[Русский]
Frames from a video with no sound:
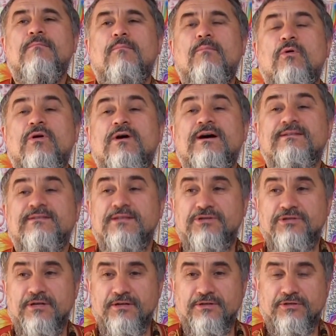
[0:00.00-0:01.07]
Моха
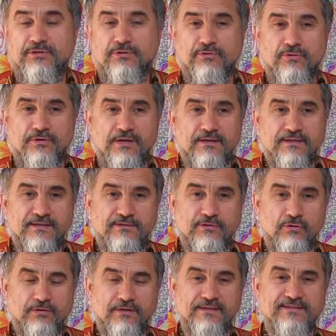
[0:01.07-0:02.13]
означает, что я
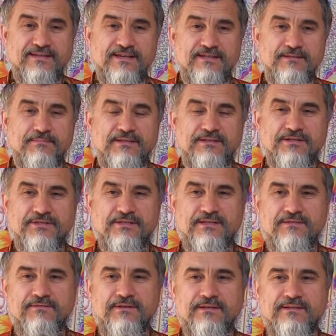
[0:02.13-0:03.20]
настолько с этим
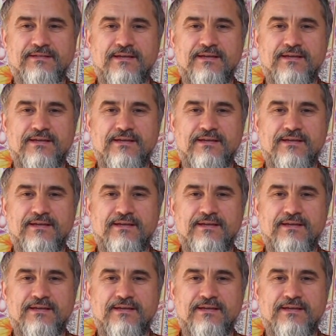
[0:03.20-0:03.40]
отождествился,